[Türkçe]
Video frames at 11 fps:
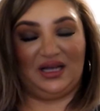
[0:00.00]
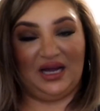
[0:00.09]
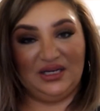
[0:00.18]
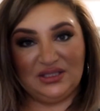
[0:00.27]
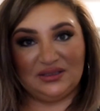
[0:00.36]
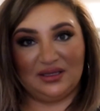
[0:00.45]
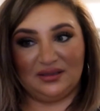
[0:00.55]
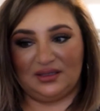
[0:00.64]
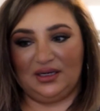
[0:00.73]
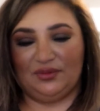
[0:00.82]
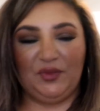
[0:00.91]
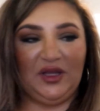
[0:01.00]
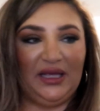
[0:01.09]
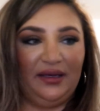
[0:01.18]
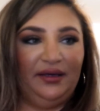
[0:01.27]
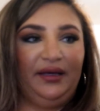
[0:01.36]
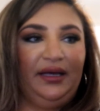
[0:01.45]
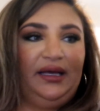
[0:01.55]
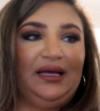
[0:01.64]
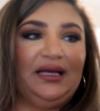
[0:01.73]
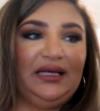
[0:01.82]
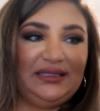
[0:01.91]
Yani gerçekten rahat. Bir de
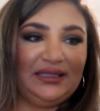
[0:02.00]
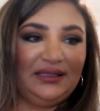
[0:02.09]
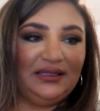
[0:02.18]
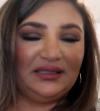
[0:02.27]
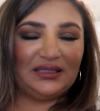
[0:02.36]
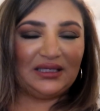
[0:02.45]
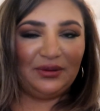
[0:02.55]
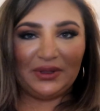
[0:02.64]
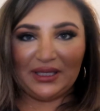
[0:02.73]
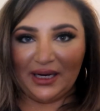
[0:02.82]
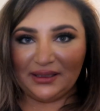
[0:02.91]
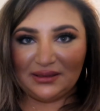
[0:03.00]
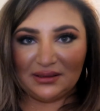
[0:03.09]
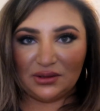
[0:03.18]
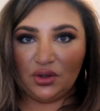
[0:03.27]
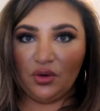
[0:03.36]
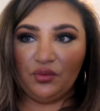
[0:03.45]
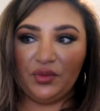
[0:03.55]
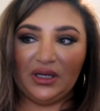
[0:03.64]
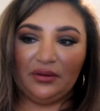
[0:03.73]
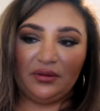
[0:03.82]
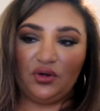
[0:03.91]
istediğiniz gibi tight'la da
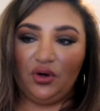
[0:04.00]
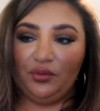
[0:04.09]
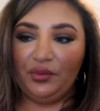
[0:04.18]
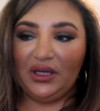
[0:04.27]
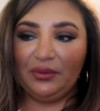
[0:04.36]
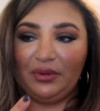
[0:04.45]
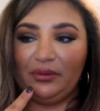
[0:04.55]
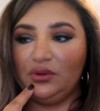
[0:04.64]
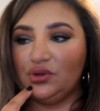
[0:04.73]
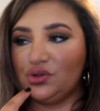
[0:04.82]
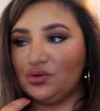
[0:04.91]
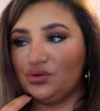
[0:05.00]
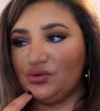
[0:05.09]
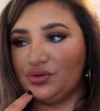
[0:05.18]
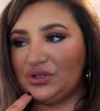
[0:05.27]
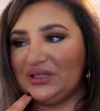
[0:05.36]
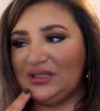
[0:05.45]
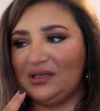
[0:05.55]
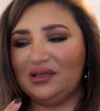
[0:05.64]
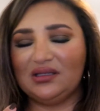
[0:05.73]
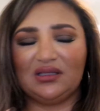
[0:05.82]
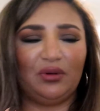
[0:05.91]
kombin, kombin yapabiliyorsunuz.
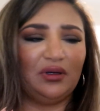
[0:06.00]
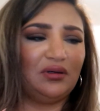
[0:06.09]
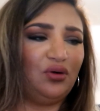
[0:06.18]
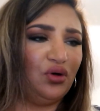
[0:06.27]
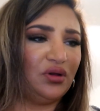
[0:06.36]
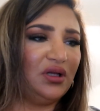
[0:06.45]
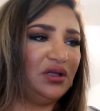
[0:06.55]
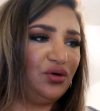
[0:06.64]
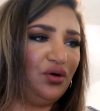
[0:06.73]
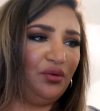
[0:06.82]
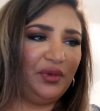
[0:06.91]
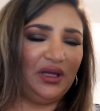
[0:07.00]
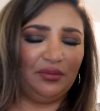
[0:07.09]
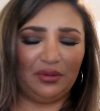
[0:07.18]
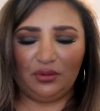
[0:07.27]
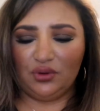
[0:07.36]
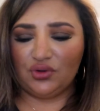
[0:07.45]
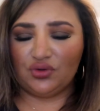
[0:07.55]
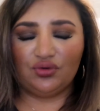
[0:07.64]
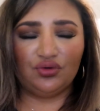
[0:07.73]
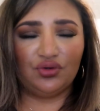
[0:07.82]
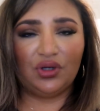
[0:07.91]
İstediğiniz zaman kotla da kombin
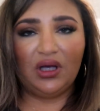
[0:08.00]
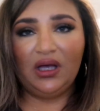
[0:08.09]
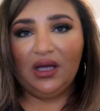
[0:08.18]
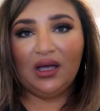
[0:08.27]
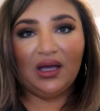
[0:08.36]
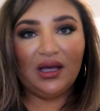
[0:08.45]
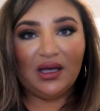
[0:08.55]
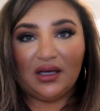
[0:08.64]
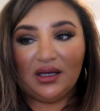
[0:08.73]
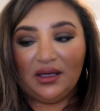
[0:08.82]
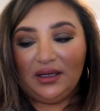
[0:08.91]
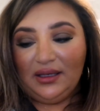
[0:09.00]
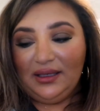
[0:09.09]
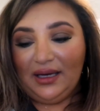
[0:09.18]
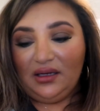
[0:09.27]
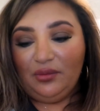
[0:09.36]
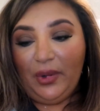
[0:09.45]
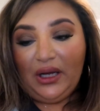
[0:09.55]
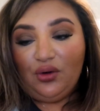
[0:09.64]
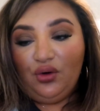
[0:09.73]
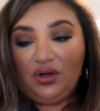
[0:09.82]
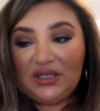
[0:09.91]
yapabiliyorsunuz. Yani
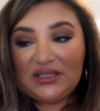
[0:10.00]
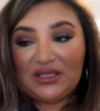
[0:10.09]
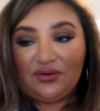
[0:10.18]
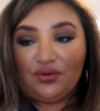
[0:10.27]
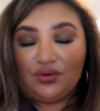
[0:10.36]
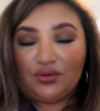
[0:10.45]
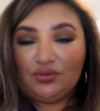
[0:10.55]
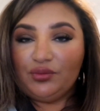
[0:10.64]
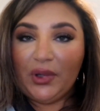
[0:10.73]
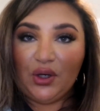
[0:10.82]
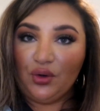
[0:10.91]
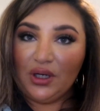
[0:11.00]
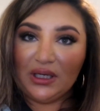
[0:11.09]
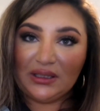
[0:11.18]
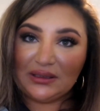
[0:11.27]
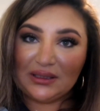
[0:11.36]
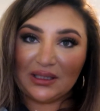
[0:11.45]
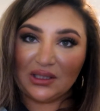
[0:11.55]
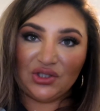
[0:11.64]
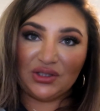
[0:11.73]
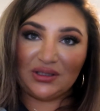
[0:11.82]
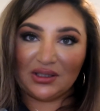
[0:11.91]
ben öyle seviyorum. Ben öyle
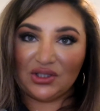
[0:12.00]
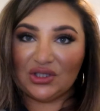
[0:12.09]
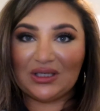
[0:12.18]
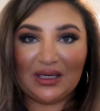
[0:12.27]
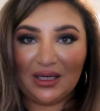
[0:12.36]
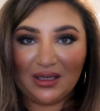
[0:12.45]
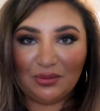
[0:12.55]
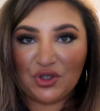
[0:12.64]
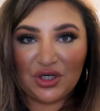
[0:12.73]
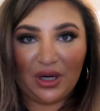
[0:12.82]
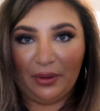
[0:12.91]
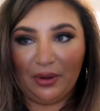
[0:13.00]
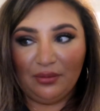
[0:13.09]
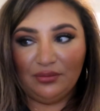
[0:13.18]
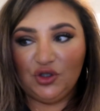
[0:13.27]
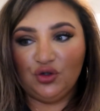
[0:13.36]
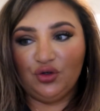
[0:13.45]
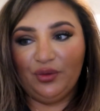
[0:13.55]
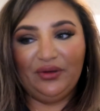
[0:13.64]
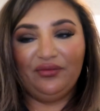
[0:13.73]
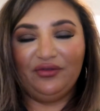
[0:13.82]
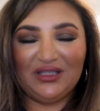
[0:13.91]
daracık daracık giyinip çıkamam.
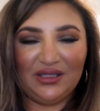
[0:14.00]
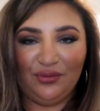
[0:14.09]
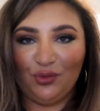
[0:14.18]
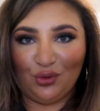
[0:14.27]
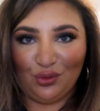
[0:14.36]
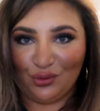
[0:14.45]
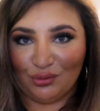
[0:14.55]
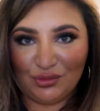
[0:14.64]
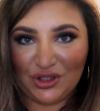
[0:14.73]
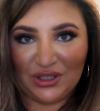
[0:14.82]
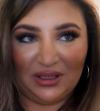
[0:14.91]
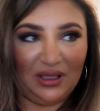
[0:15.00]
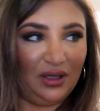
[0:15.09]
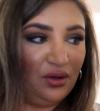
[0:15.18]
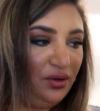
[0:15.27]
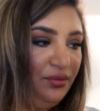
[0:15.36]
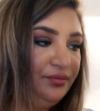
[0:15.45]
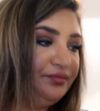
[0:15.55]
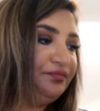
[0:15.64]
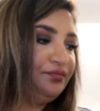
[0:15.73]
Çünkü benim fiziğime uygun bir şey değil o.